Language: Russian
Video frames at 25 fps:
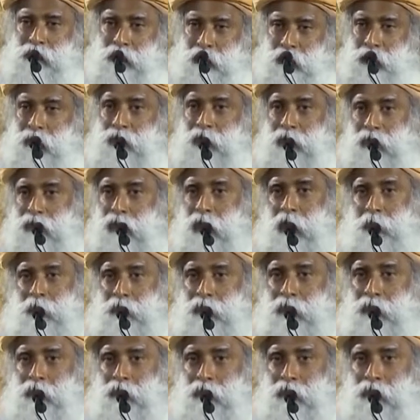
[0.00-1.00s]
Если
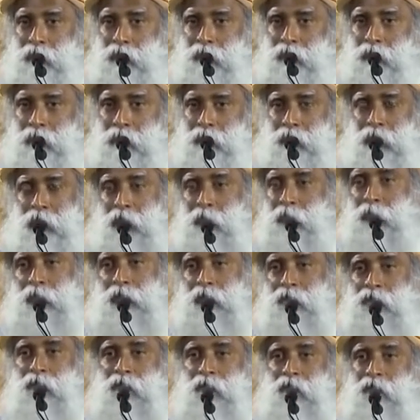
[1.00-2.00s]
происходит обратное, это
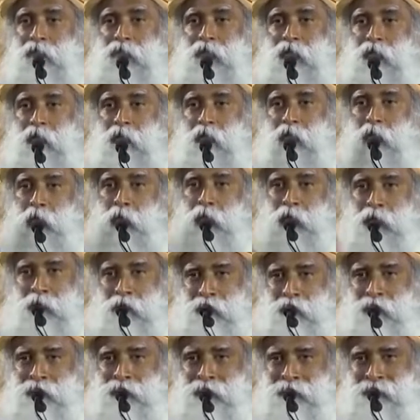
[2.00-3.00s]
значит, что вы живете
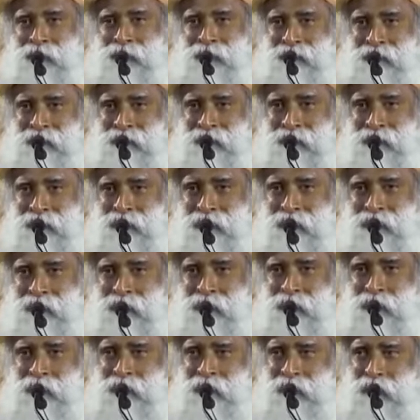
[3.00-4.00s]
неправильно.
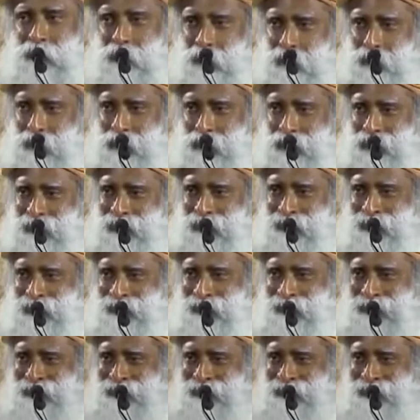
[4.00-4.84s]
Не так ли?